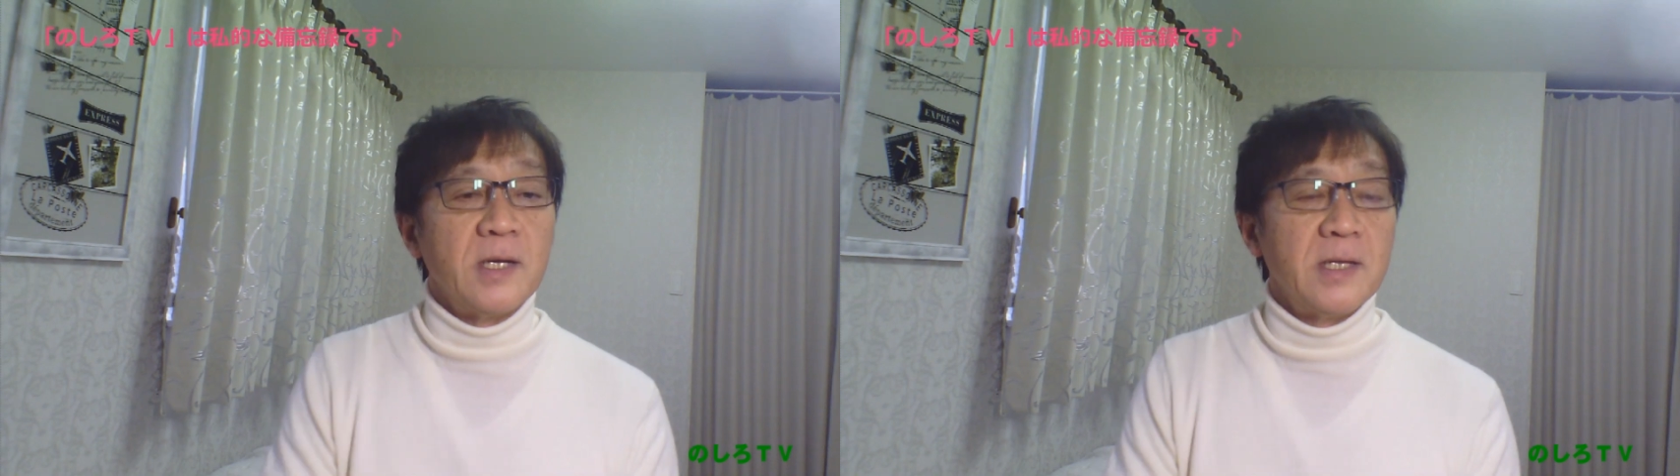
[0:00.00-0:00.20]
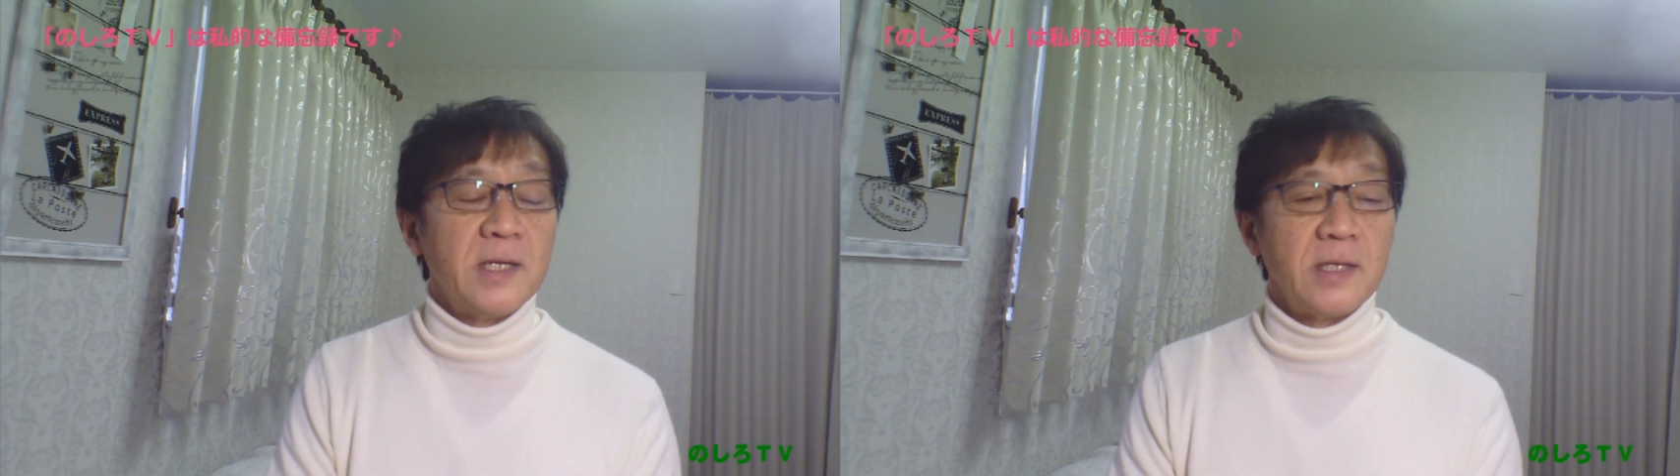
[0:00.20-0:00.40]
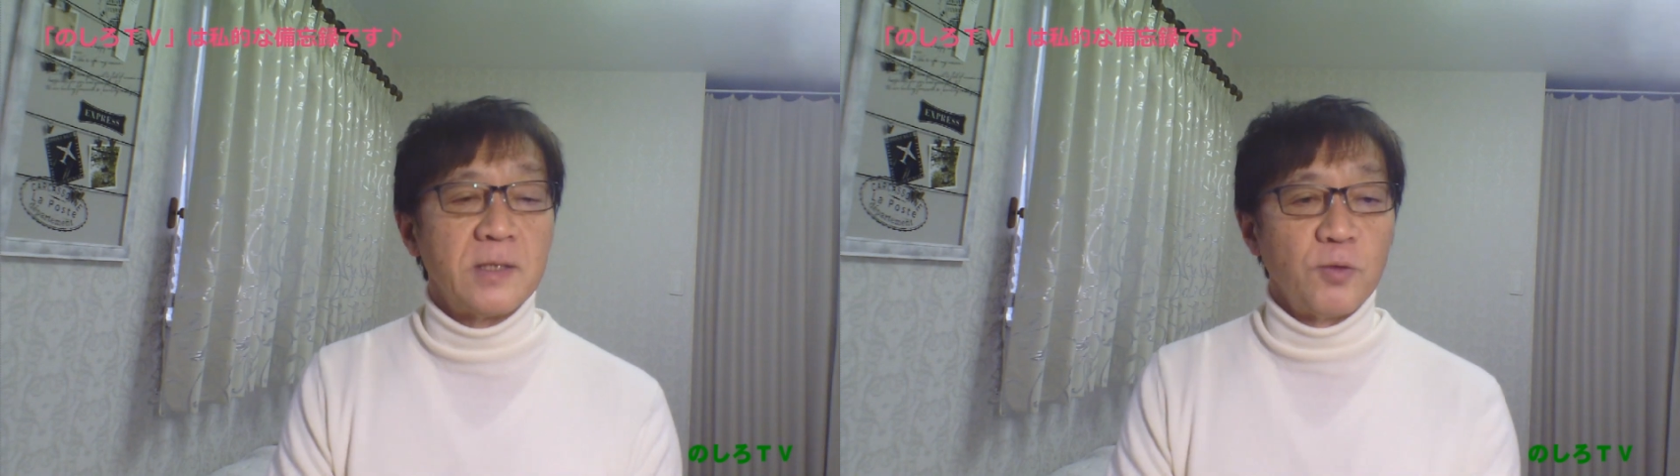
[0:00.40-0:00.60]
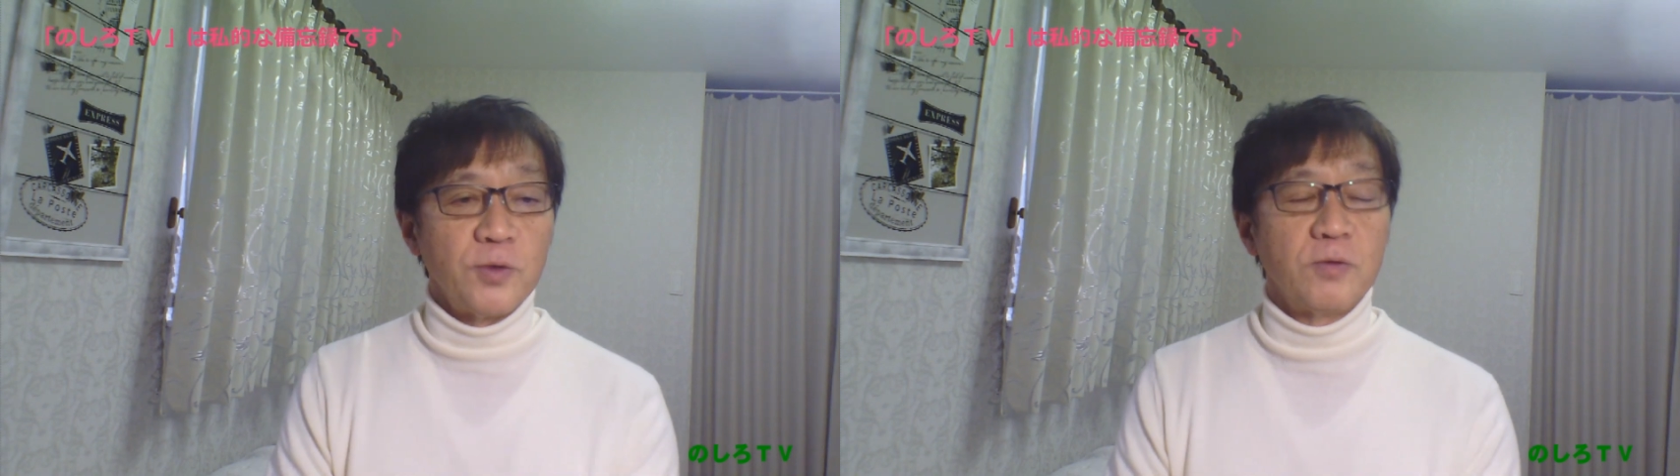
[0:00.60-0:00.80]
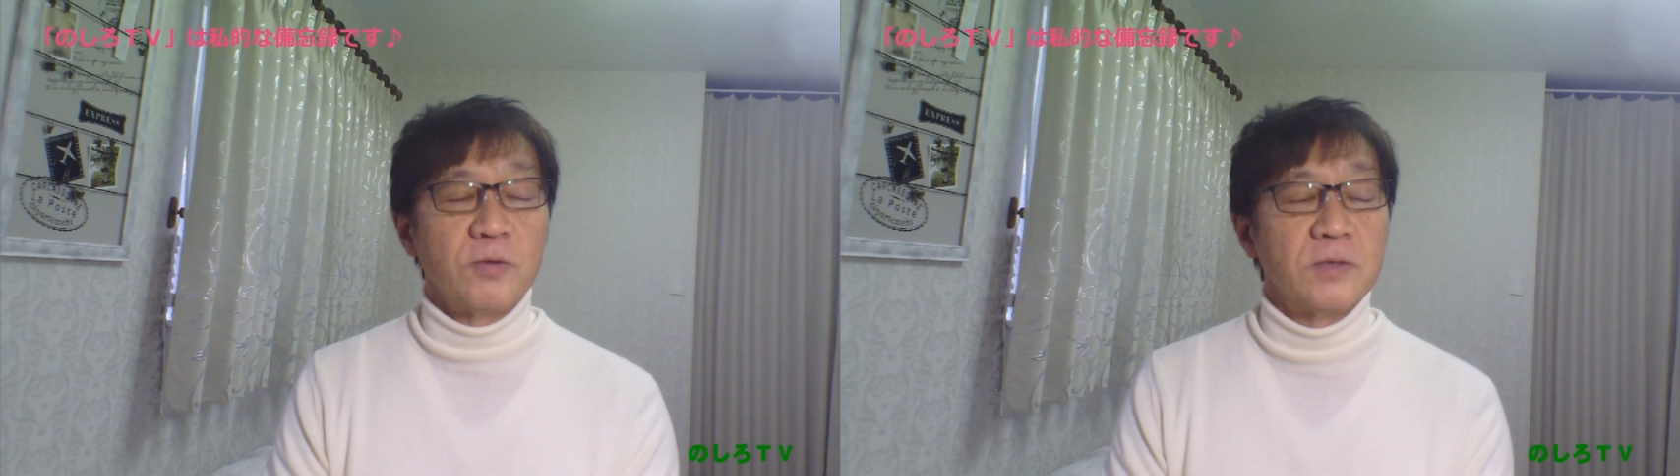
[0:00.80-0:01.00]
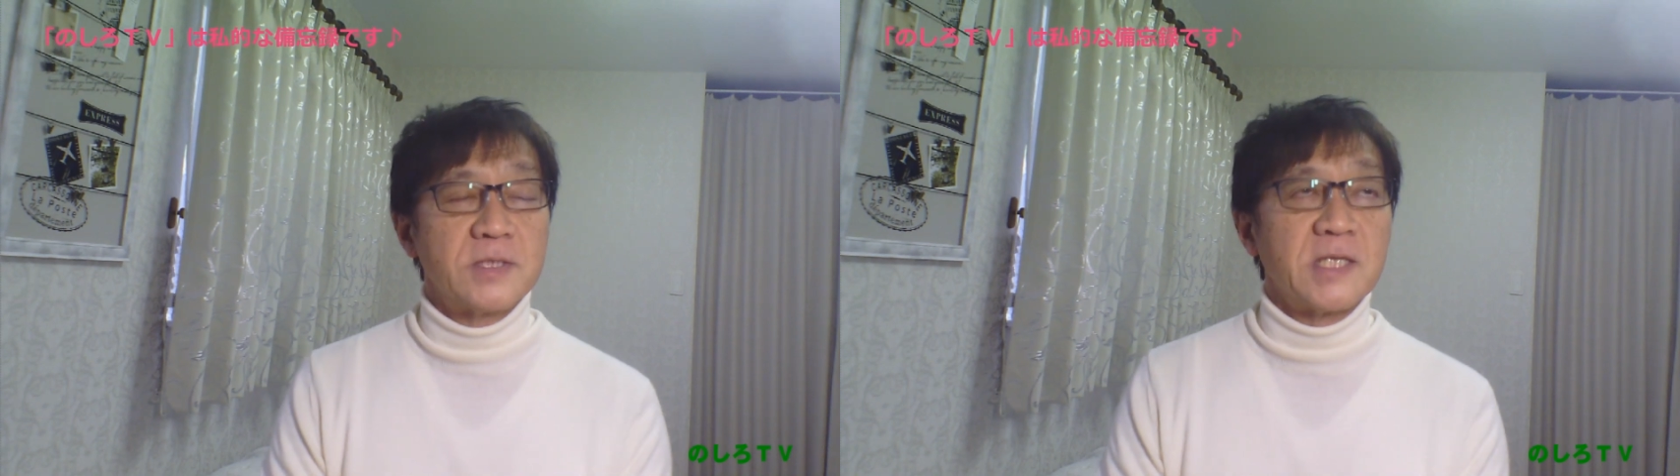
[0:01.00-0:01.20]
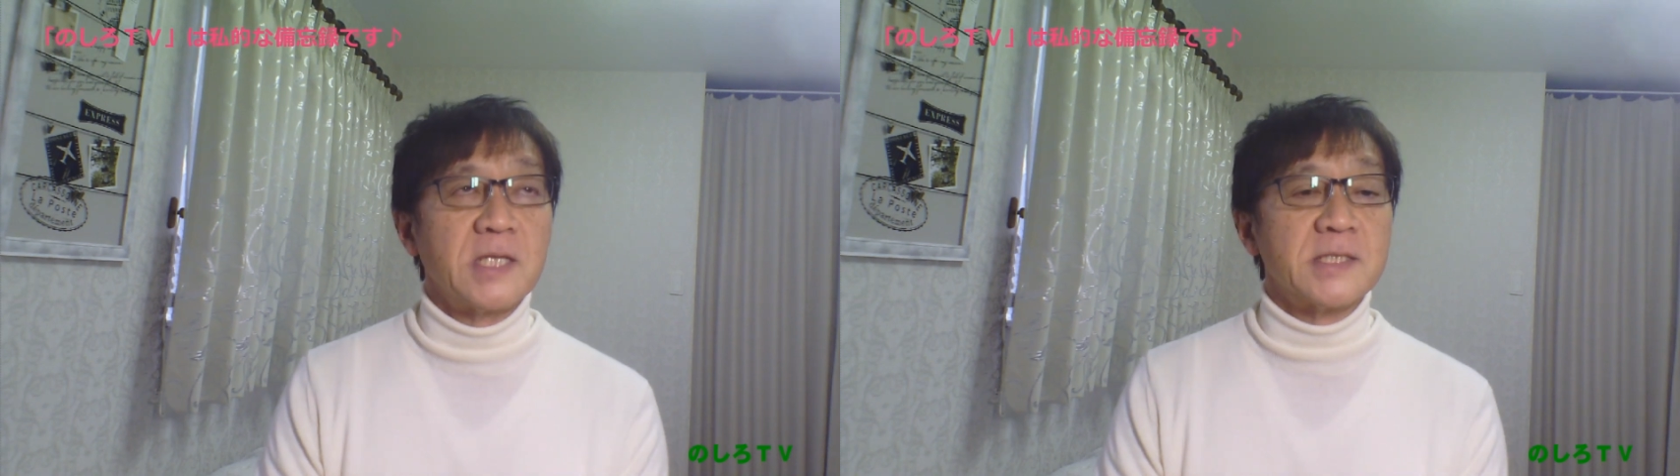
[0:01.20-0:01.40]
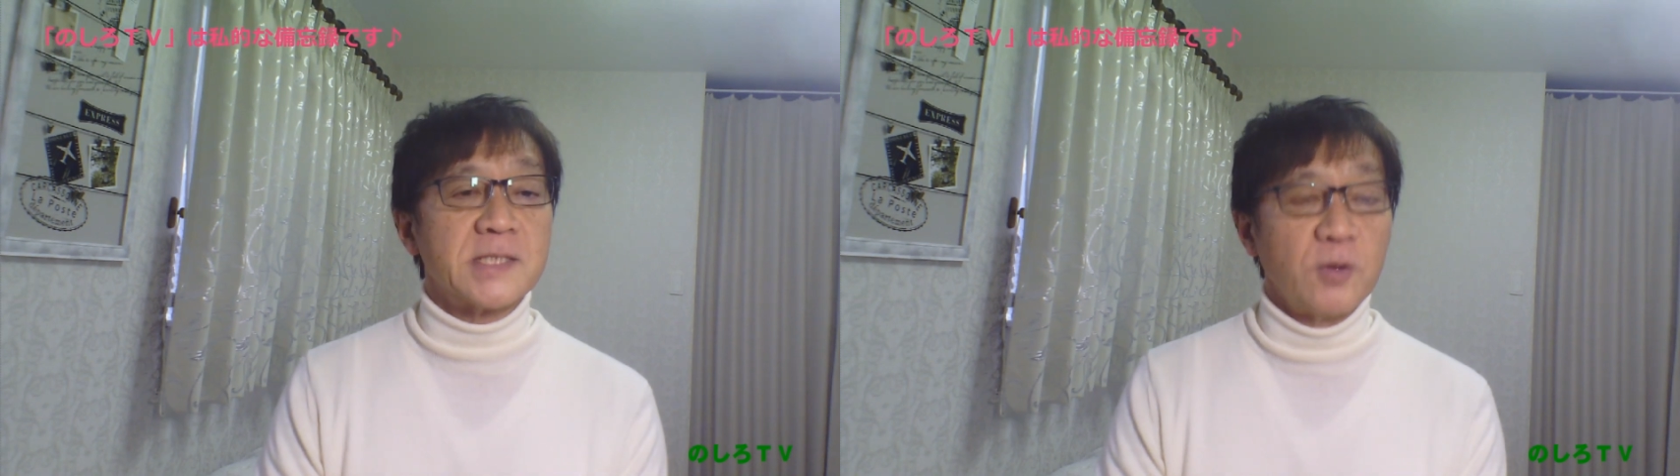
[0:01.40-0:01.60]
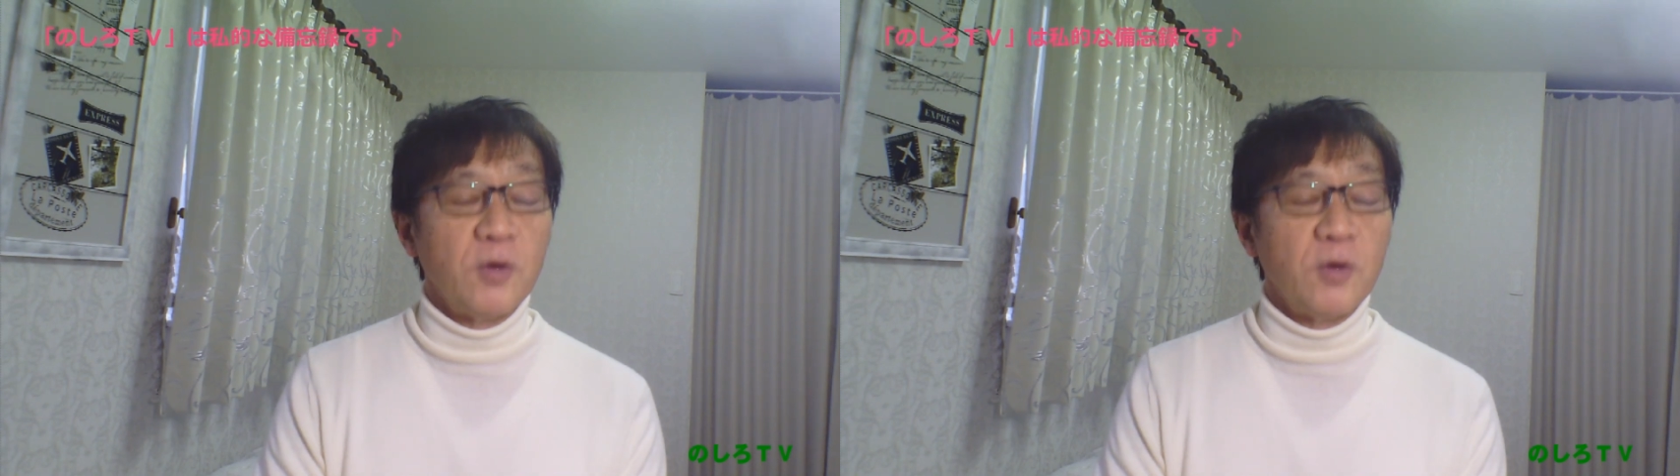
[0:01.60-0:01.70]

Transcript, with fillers: えー、投票してたんですけど、